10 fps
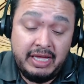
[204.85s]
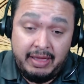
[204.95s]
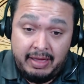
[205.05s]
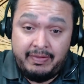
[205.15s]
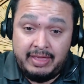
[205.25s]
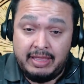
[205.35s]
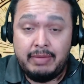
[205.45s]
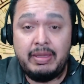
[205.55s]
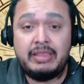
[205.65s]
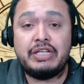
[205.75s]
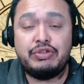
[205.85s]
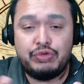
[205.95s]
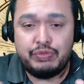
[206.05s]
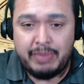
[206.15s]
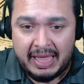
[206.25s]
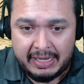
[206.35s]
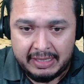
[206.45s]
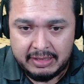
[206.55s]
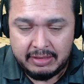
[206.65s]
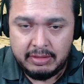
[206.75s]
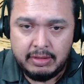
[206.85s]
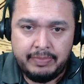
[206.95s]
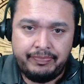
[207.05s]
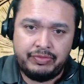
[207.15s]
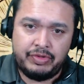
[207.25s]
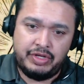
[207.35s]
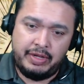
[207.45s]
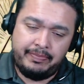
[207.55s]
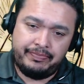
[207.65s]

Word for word: e, evidentemente a sus padres. ¿Sí?